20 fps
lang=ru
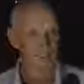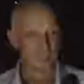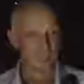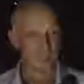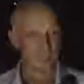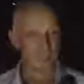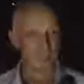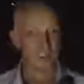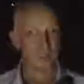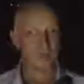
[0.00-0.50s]

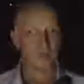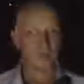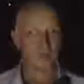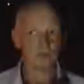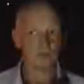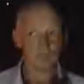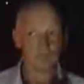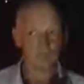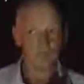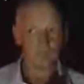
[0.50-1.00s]
Сейчас об
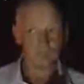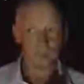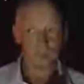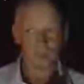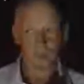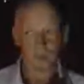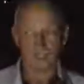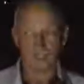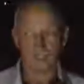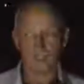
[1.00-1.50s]
этом сложно
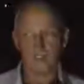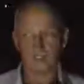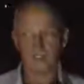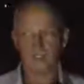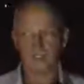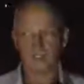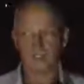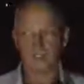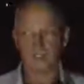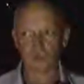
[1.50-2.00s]
говорить,
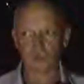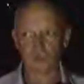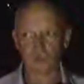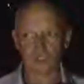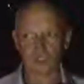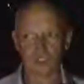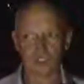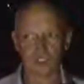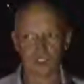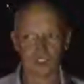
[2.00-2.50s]
потому что
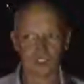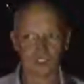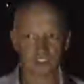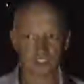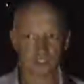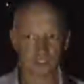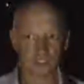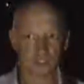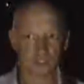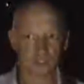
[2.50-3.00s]
я даже не
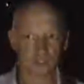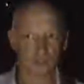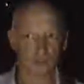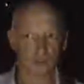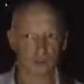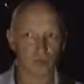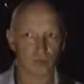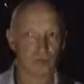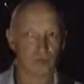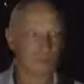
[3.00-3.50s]
знаю, что
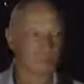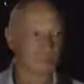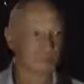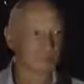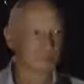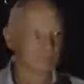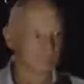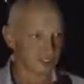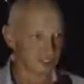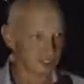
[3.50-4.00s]
такое
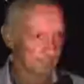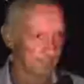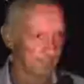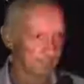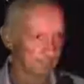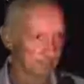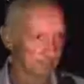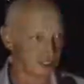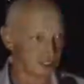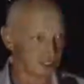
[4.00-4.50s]
политика сейчас,